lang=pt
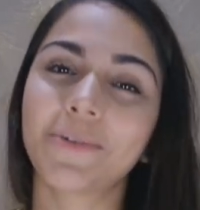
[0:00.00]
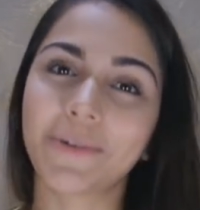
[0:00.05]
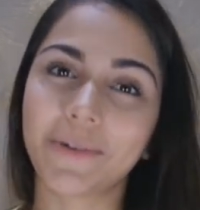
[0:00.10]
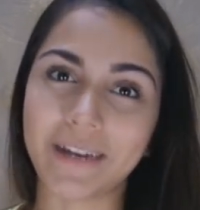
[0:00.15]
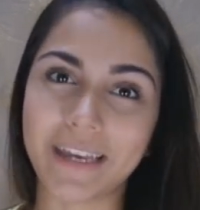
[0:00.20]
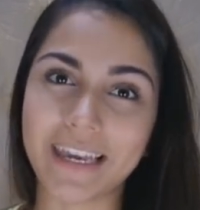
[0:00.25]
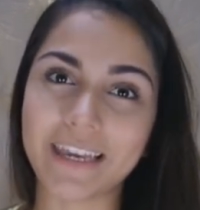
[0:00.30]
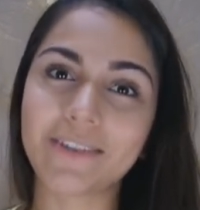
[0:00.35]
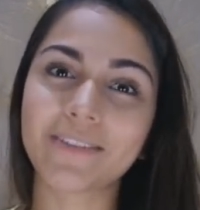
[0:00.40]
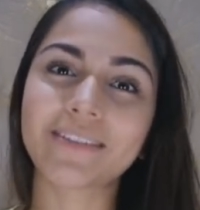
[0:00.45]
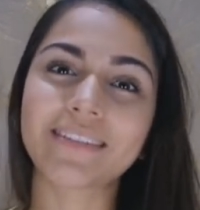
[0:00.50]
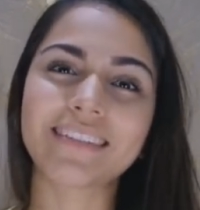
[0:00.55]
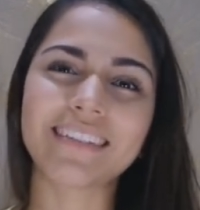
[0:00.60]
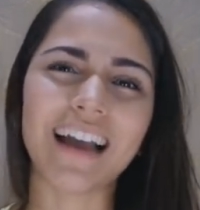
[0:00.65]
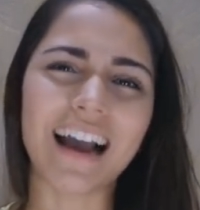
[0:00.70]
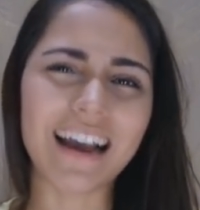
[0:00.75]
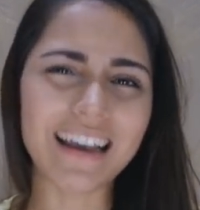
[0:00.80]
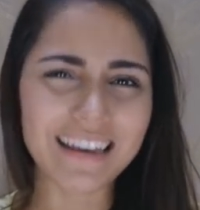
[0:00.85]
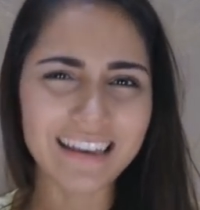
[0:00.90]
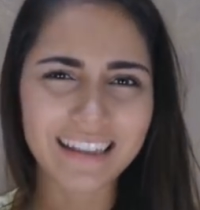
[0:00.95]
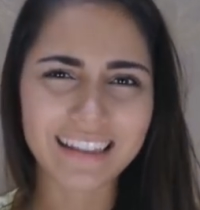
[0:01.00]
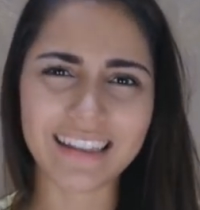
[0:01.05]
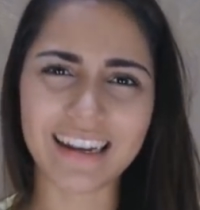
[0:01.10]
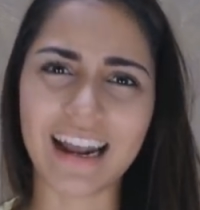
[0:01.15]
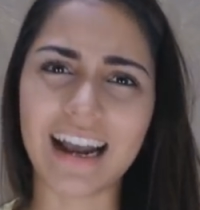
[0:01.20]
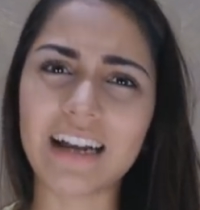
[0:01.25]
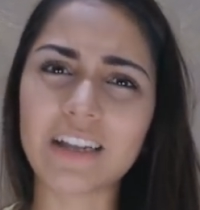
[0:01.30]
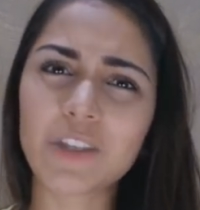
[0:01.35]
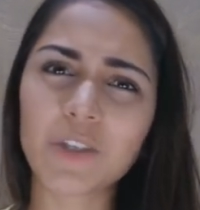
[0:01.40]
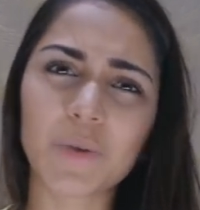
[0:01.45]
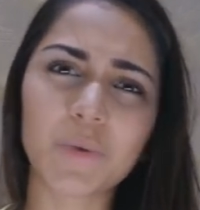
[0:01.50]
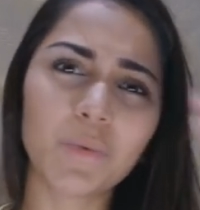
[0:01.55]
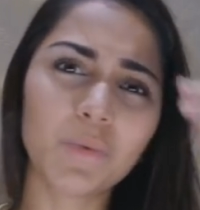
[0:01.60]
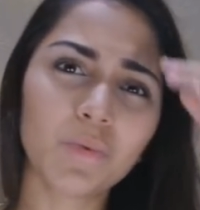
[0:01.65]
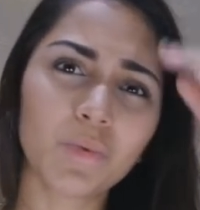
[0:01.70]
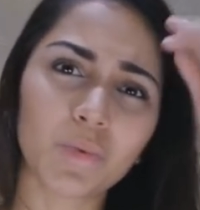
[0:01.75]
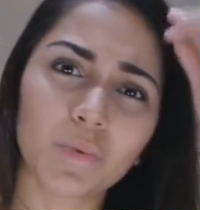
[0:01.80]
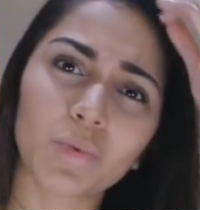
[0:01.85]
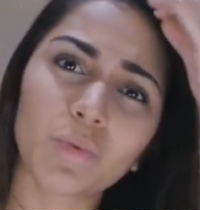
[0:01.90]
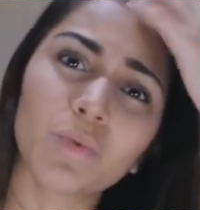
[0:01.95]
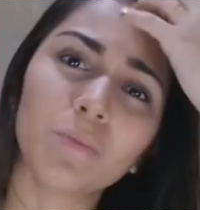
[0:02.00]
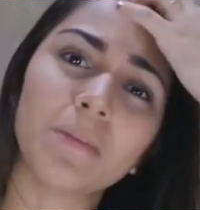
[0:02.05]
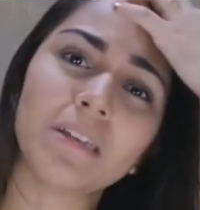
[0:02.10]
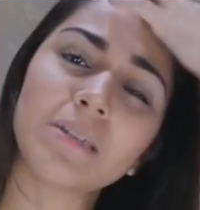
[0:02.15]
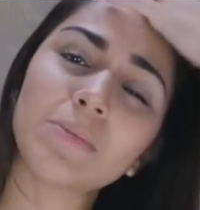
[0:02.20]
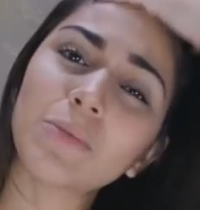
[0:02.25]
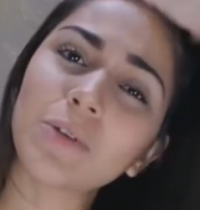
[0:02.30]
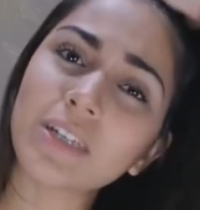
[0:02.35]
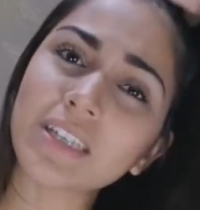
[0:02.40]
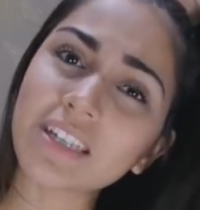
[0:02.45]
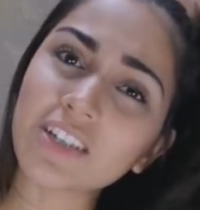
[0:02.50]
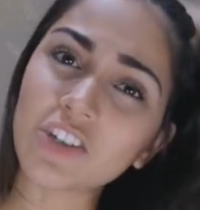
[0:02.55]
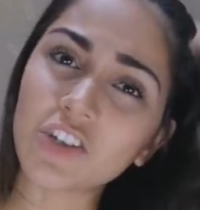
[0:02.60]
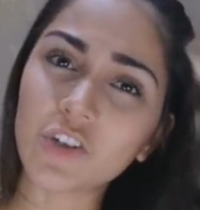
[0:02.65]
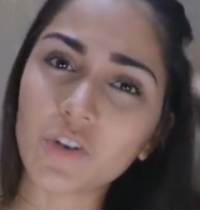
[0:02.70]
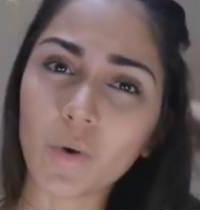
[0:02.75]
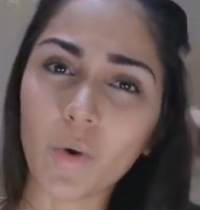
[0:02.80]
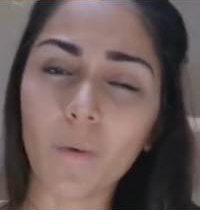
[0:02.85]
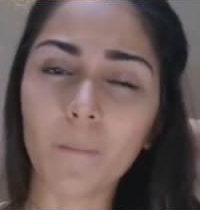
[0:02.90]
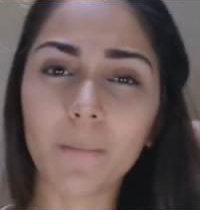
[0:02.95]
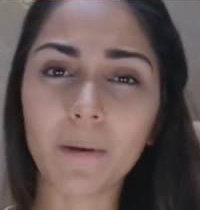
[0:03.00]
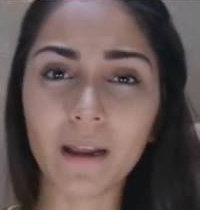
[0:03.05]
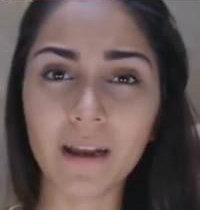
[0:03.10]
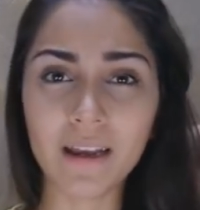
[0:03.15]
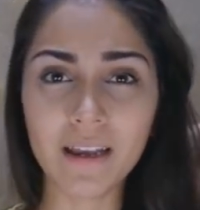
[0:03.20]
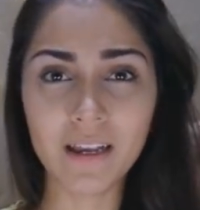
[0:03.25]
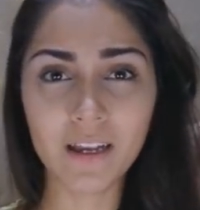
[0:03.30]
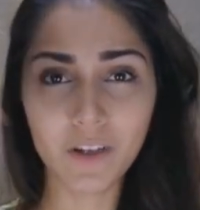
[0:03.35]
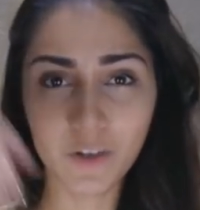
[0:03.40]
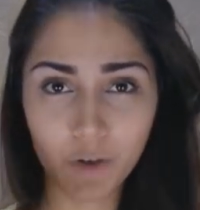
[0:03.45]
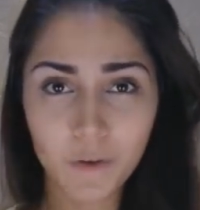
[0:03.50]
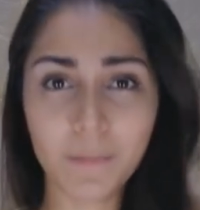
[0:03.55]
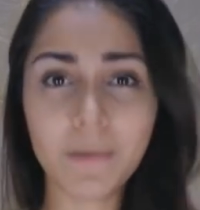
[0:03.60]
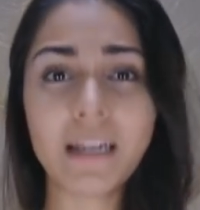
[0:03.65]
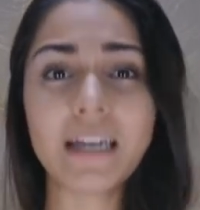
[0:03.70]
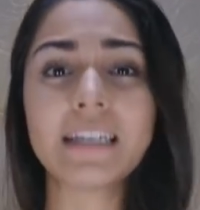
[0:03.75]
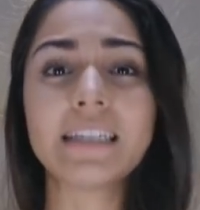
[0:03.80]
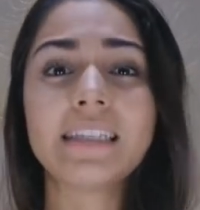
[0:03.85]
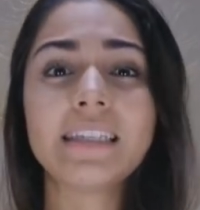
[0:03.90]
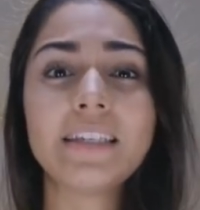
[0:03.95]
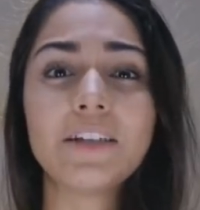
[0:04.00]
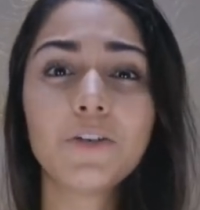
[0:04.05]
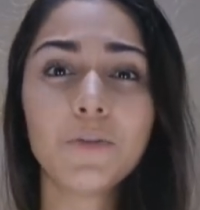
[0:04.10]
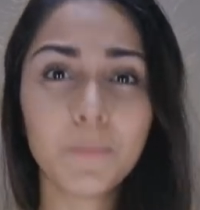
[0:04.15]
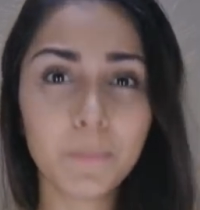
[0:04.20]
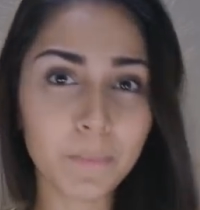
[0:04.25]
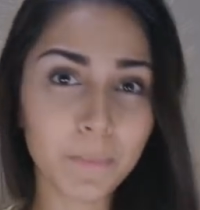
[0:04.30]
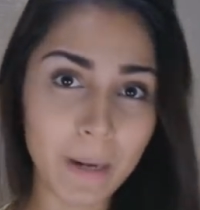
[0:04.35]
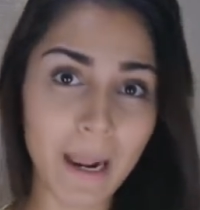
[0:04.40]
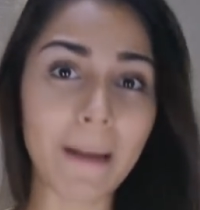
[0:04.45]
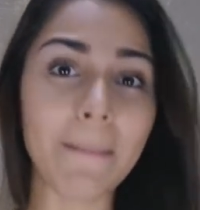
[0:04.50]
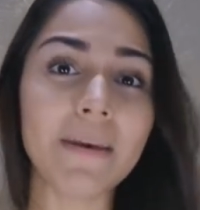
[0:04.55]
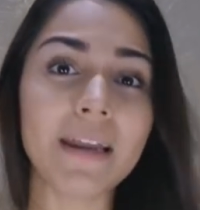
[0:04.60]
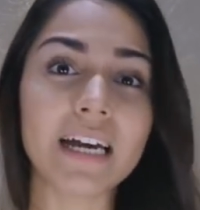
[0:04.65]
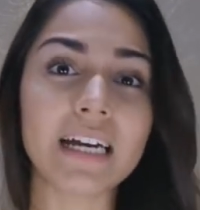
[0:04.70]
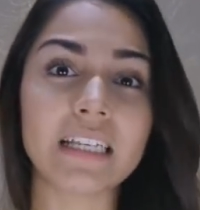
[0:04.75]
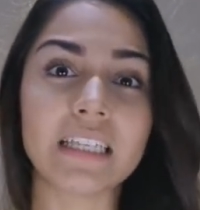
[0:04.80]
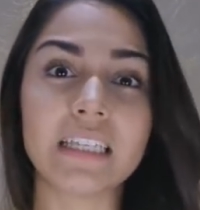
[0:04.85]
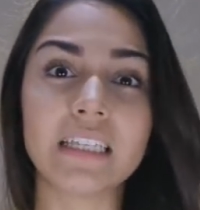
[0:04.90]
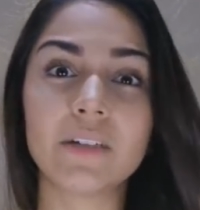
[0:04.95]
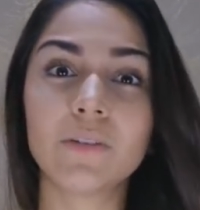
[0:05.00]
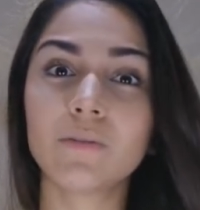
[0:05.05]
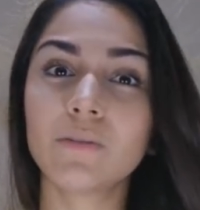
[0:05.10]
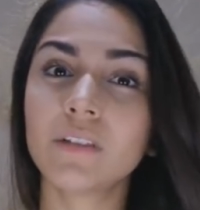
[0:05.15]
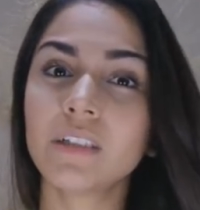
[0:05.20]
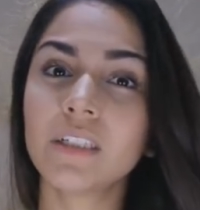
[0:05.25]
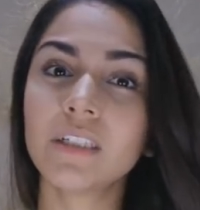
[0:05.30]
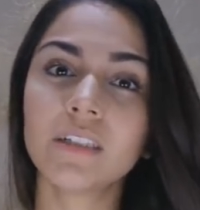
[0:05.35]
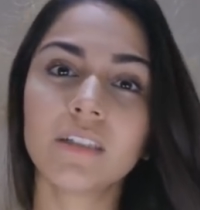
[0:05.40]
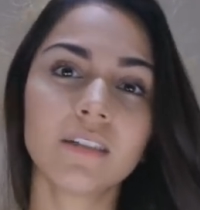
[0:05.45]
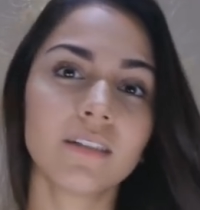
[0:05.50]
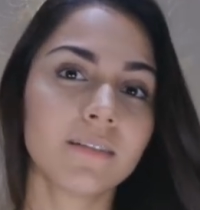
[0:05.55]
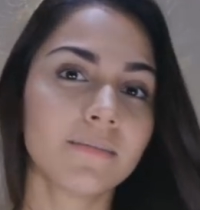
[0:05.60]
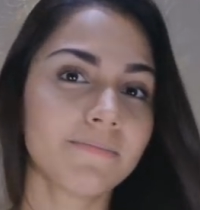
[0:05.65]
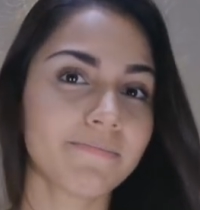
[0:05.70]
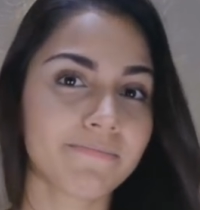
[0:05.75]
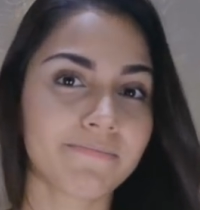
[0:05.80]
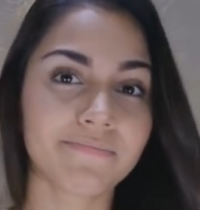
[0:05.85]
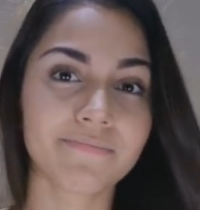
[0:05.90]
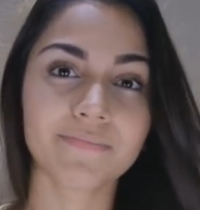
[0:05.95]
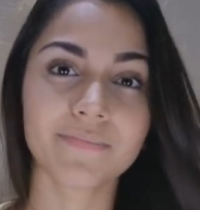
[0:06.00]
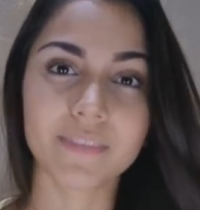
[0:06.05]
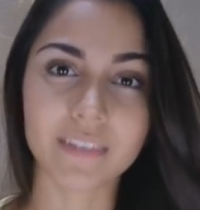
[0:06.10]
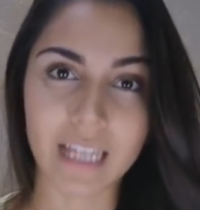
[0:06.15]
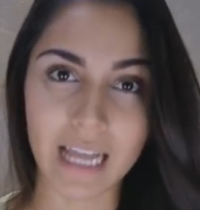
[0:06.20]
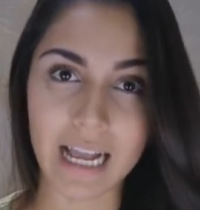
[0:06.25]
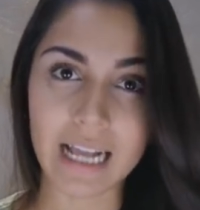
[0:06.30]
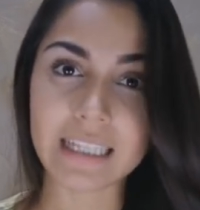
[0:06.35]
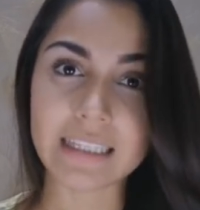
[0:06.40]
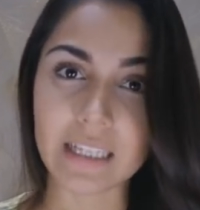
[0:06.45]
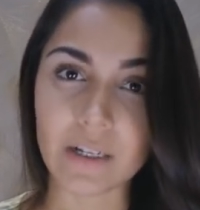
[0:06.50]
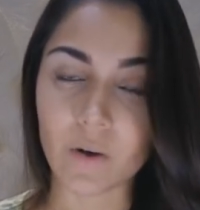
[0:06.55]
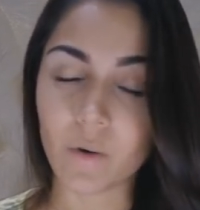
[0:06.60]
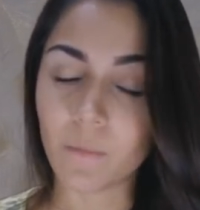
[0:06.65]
o correio tá em atraso com tudo, mesmo coisa que a gente compra no Brasil, pra Brasil, tá, tá